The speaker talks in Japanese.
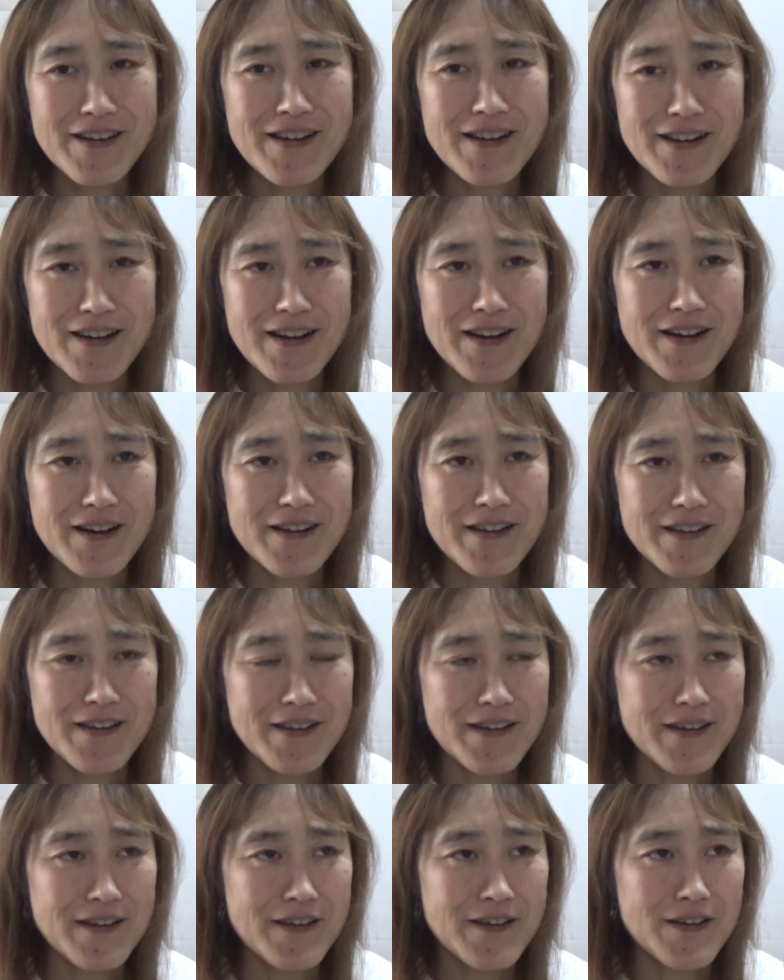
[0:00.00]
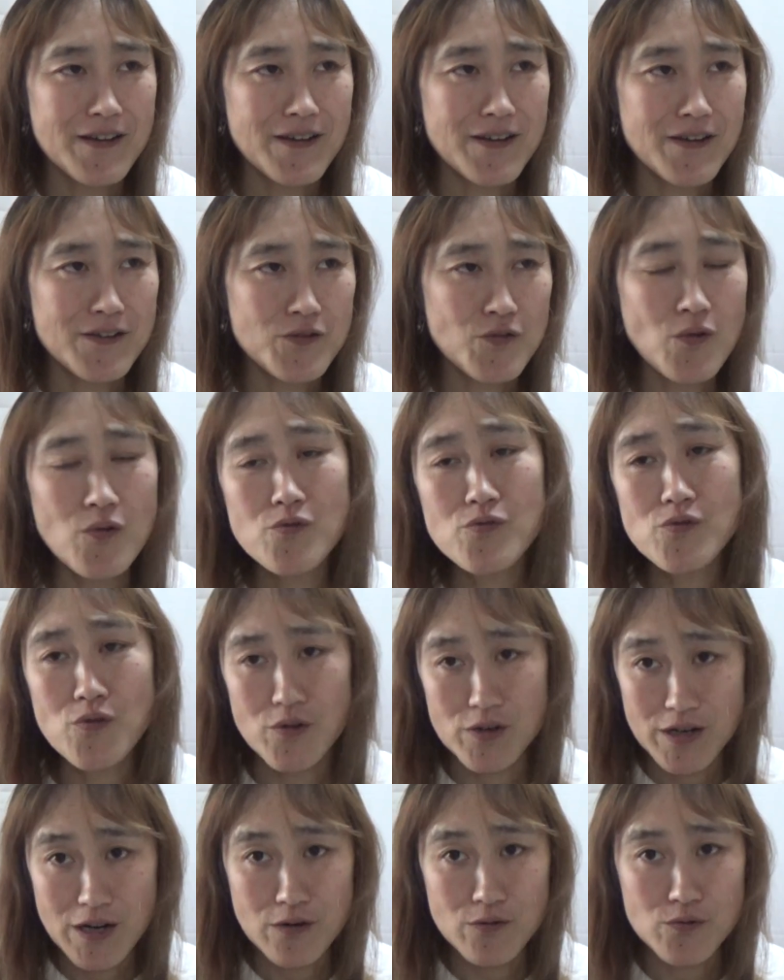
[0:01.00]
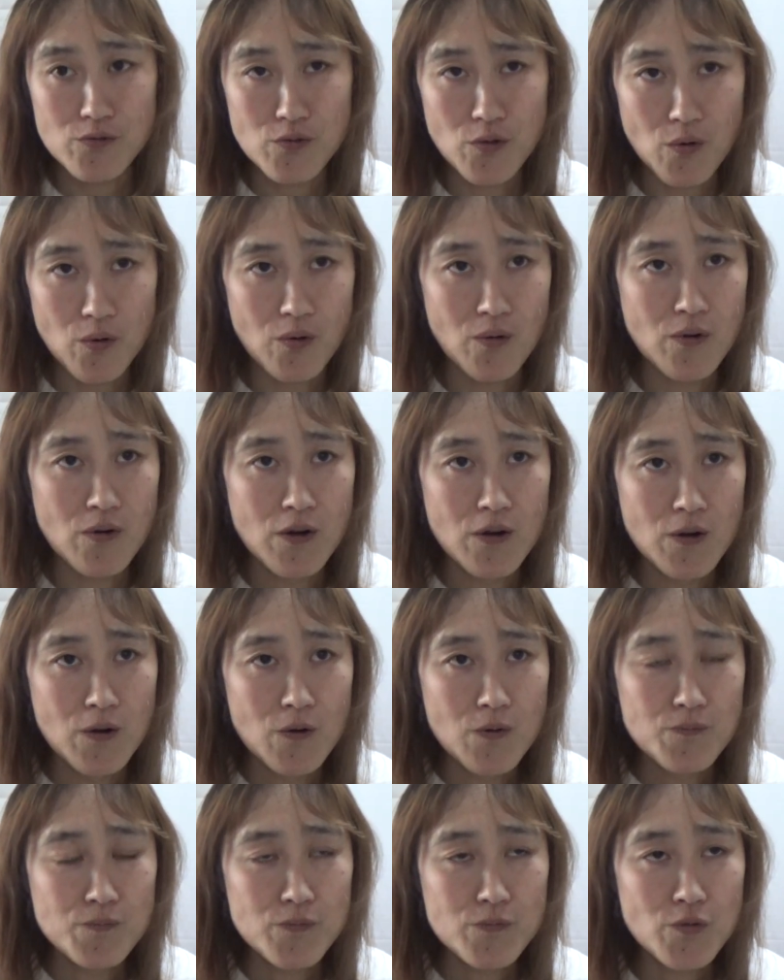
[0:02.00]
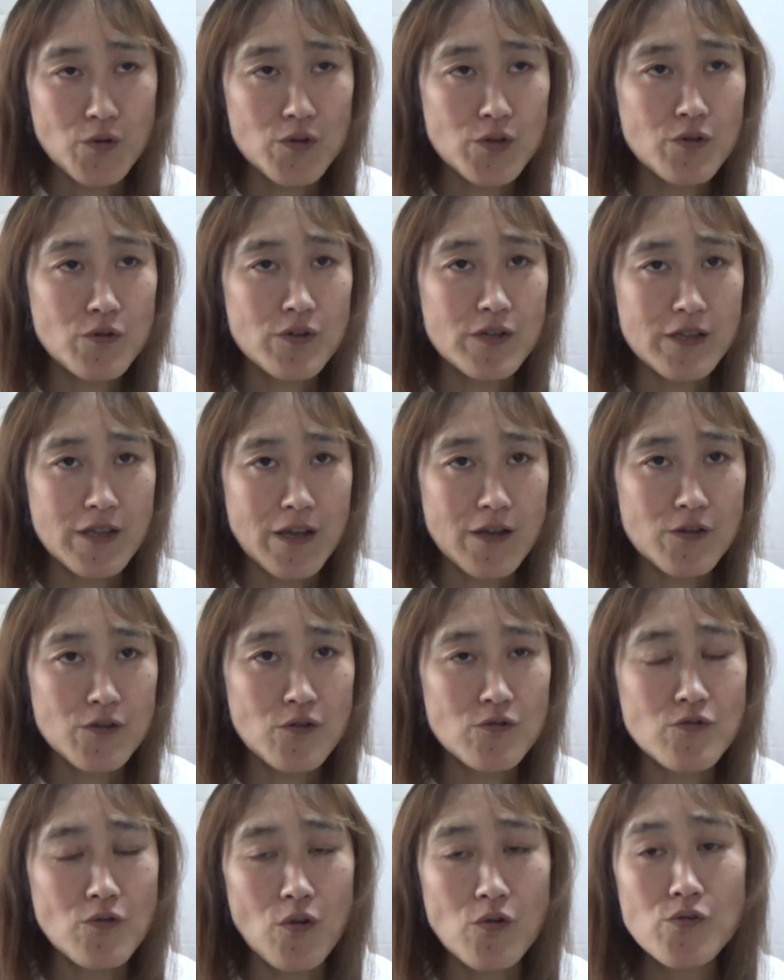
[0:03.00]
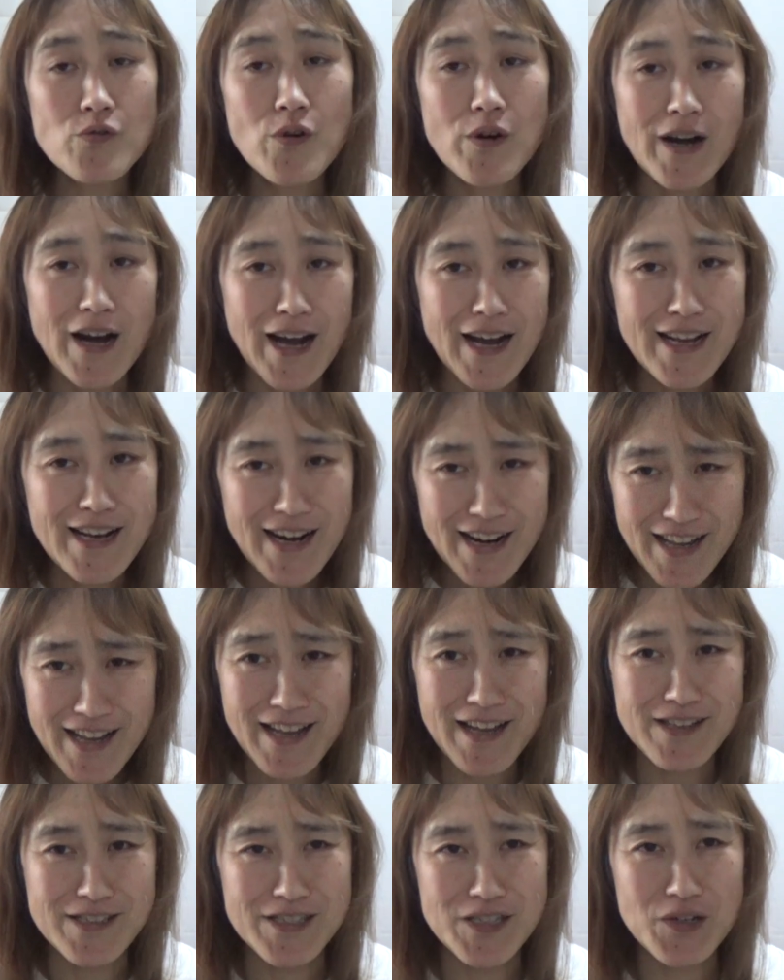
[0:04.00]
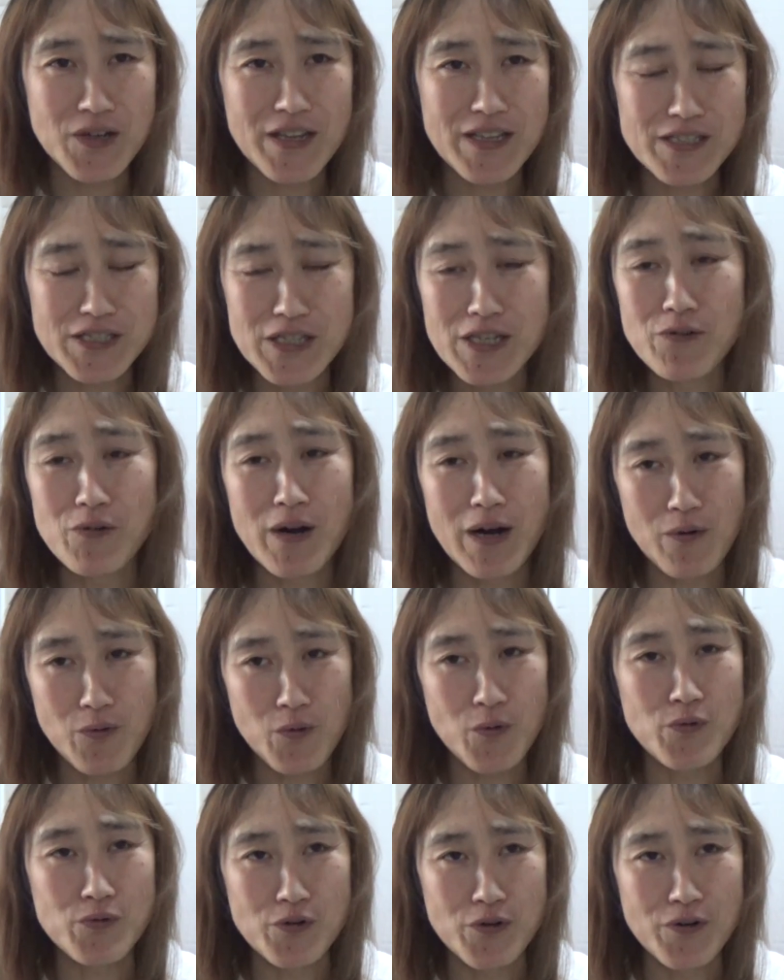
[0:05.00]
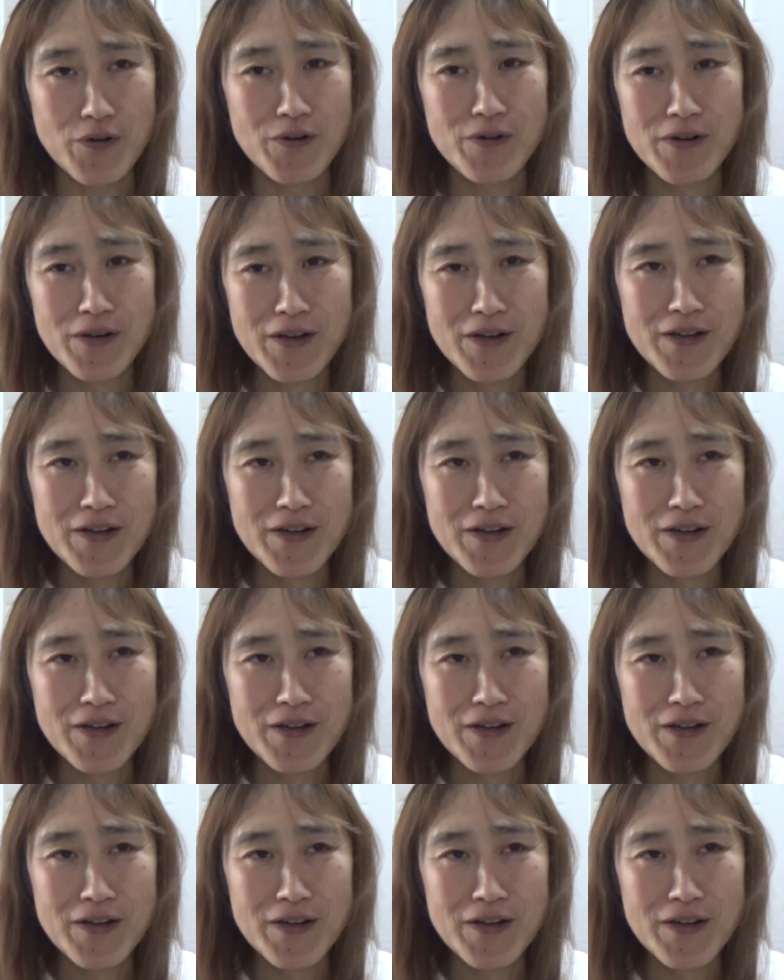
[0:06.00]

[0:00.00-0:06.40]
だから、えっ、ー、と、お風呂入れると、時々ね、夜お風呂が入られへん事故が起こるのよ。